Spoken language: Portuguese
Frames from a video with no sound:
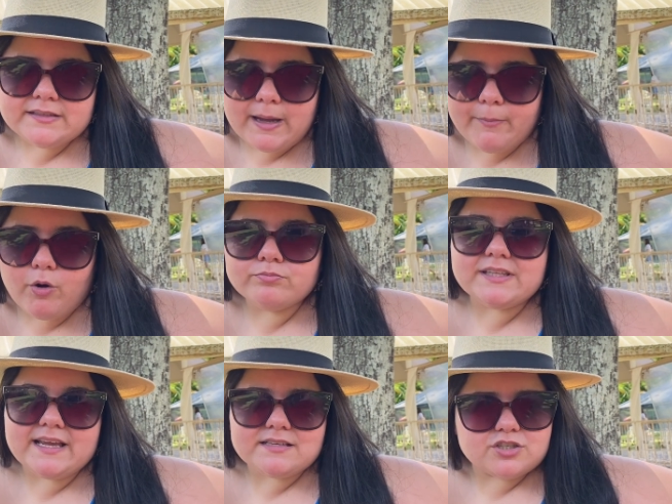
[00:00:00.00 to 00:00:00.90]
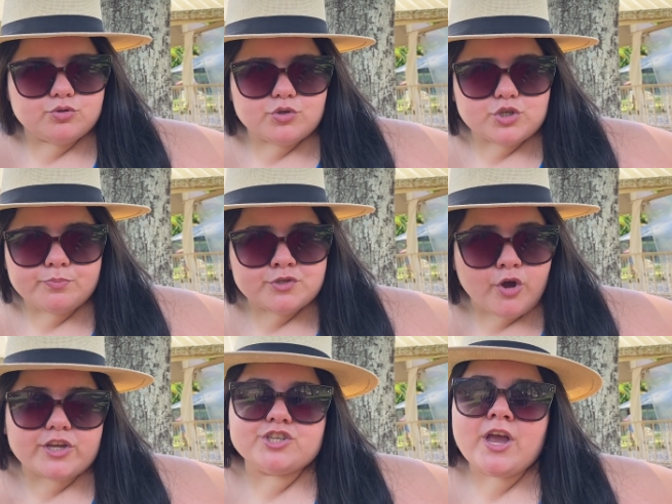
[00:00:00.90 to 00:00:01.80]
Tá bom? Tem essas duas
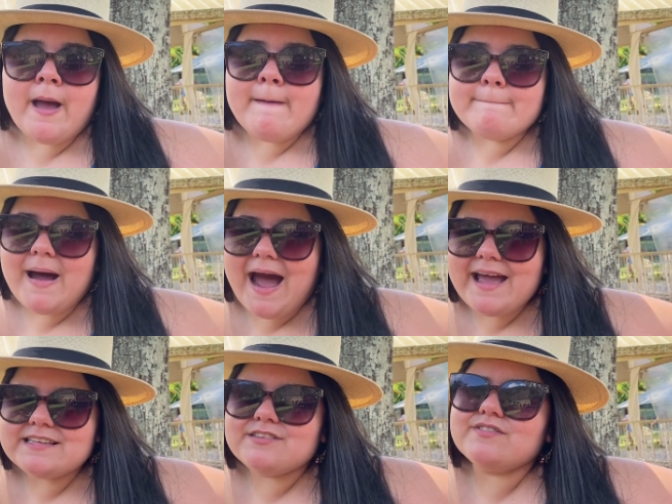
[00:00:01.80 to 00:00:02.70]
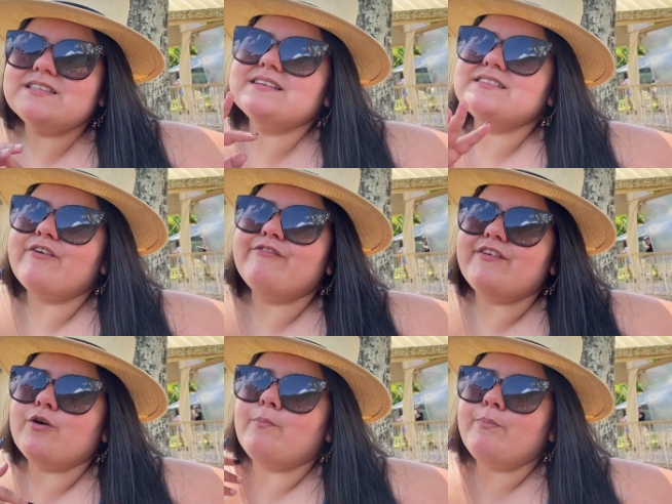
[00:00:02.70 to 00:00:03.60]
opções. Mas se você quiser
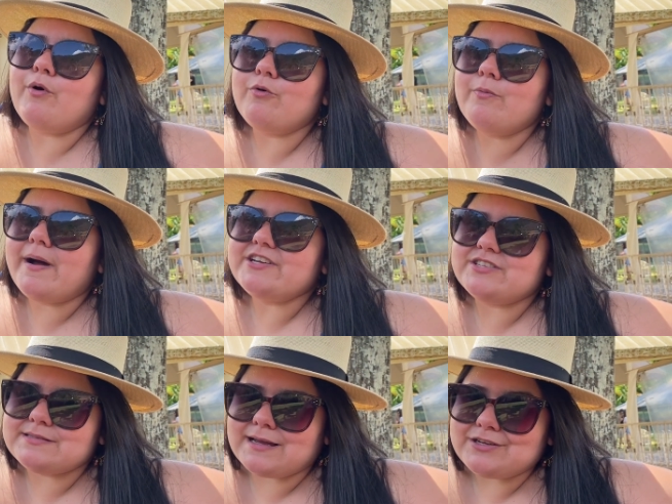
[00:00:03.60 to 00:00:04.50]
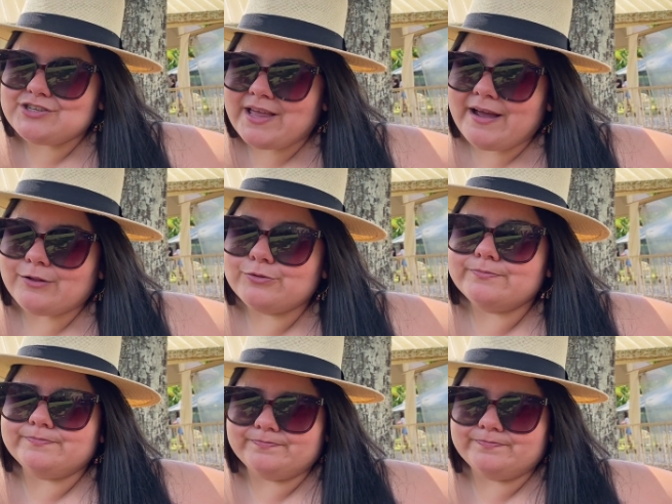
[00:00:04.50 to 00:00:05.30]
ver um pouco mais desse castelo.